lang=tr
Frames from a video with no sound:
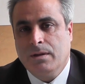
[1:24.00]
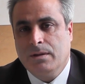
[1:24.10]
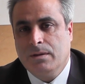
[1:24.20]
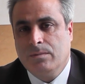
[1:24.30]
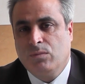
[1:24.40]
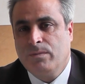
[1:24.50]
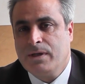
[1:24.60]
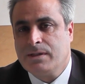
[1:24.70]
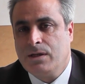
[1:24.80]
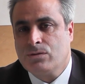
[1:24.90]
E, bu
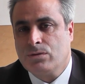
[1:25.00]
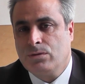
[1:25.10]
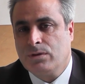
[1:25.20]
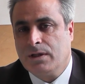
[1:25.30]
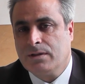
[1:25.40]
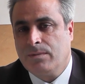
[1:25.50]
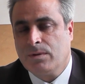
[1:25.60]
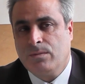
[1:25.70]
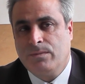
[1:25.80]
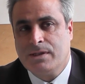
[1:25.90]
mesleği sürdürürken tabii
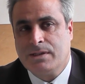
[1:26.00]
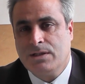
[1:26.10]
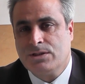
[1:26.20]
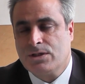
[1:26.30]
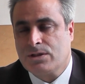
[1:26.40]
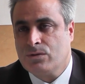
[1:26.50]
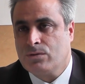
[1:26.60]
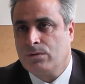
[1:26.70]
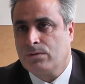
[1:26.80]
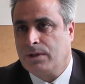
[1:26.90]
ki bu mesleğin çeşitli
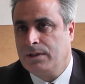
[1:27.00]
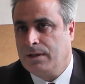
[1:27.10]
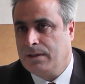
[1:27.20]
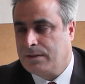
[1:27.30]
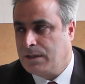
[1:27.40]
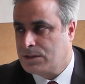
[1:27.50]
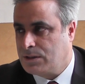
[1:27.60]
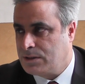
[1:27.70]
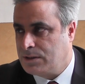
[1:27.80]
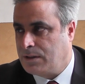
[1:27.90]
zorluklarıyla karşı
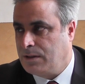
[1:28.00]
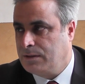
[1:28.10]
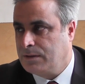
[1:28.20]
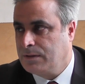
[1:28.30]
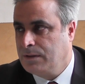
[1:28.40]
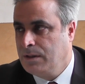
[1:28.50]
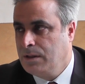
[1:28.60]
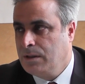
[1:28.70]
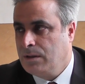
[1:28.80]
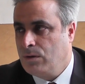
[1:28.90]
karşıya kaldık.
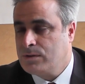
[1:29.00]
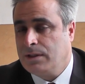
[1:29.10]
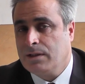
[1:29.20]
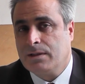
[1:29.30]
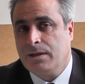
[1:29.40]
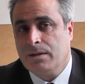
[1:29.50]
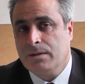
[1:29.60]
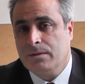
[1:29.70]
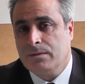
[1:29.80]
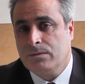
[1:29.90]
Özellikle e,
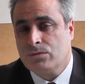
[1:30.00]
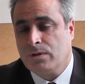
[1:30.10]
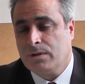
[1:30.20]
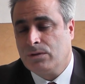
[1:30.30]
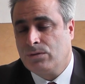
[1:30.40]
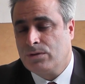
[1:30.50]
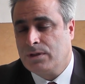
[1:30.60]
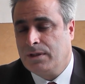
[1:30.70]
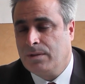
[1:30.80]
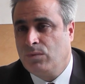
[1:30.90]
şu anda
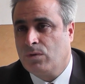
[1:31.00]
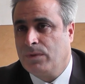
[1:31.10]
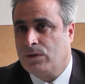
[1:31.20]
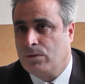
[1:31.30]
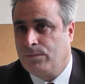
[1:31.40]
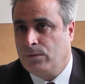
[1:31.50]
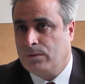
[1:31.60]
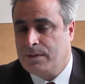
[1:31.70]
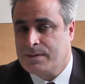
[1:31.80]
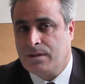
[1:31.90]
Türkiye'nin en büyük metropolü
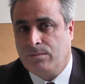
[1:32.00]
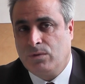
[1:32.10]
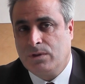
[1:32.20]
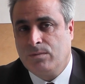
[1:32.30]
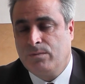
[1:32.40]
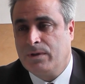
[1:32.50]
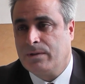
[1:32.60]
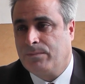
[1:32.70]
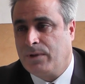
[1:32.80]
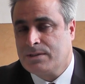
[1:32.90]
olan İstanbul'da bu
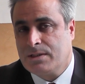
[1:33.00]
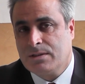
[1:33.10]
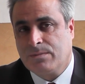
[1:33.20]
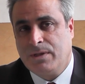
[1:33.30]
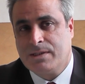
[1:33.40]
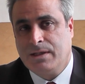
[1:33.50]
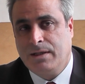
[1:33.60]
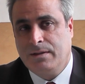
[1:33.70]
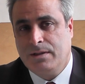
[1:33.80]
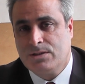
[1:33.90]
pazarcılık
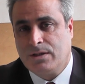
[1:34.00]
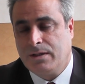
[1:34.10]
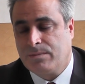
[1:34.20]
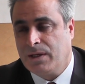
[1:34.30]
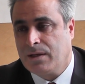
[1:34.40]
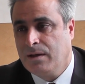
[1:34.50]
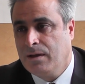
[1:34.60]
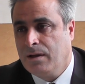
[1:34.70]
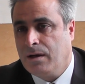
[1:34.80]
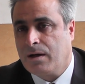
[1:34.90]
mesleğini icra etmek
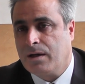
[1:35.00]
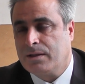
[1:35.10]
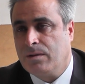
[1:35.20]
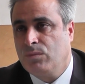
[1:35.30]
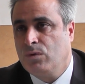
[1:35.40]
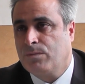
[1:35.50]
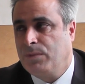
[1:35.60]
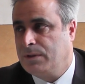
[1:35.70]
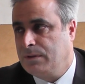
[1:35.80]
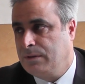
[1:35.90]
hakikaten büyük
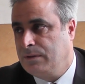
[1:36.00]
bir e,